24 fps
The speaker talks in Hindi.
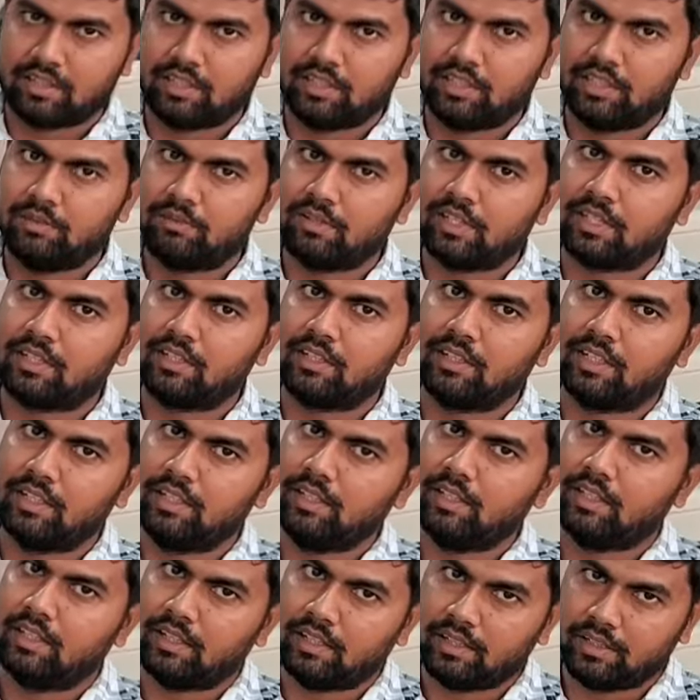घंटे की
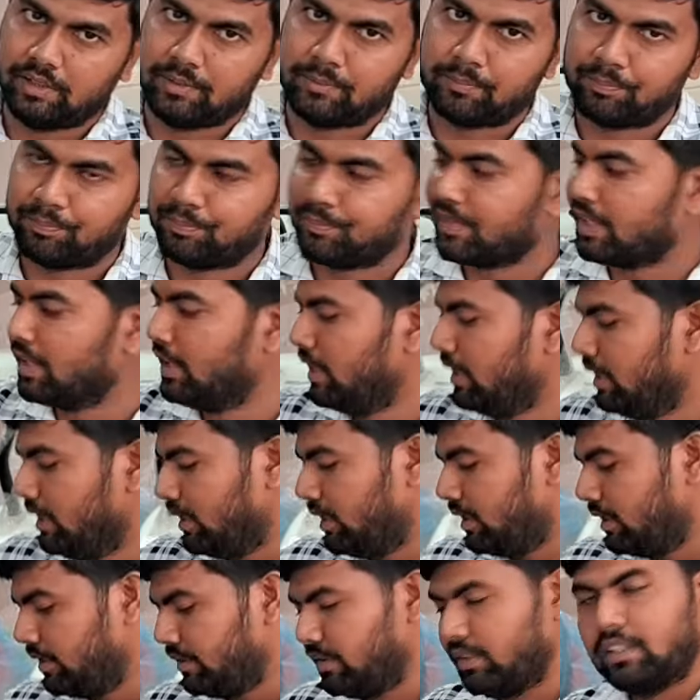वारंटी है जो
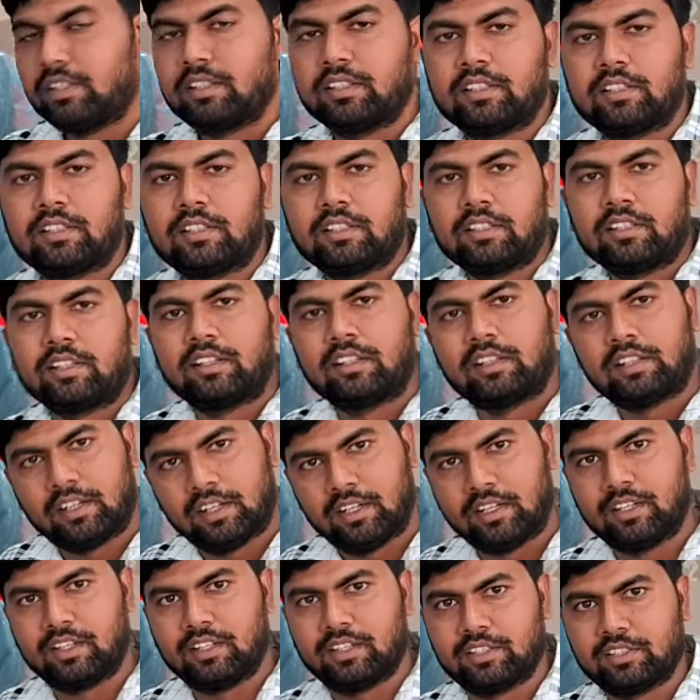भी पहले कंप्लीट हो जाए
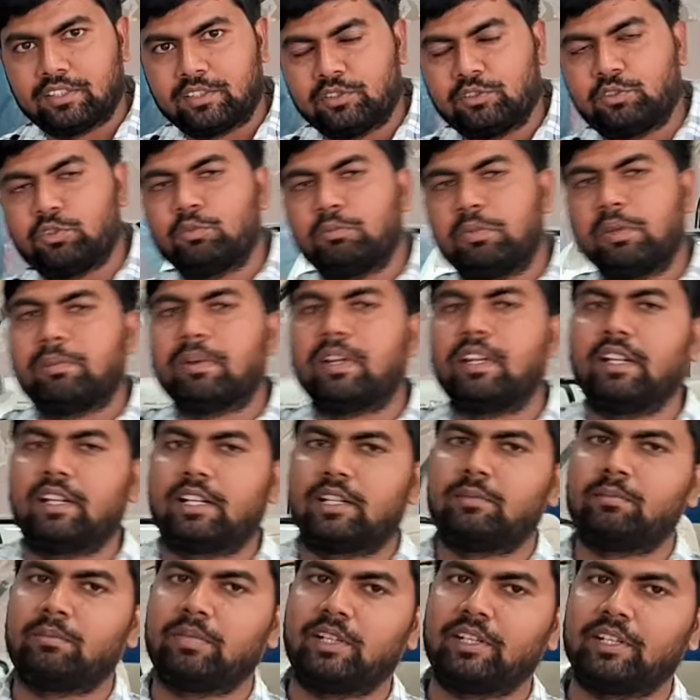हाँ हाँ जो भी पहले
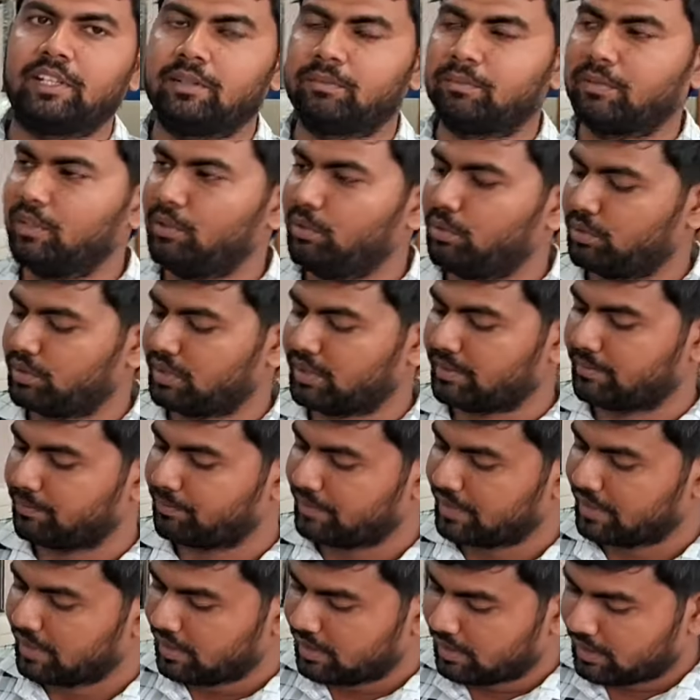कंप्लीट आपकी हो जाए
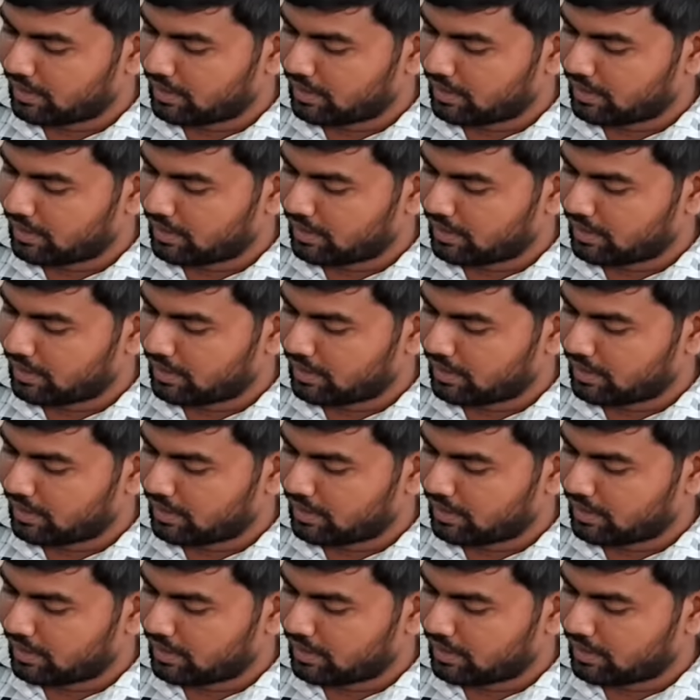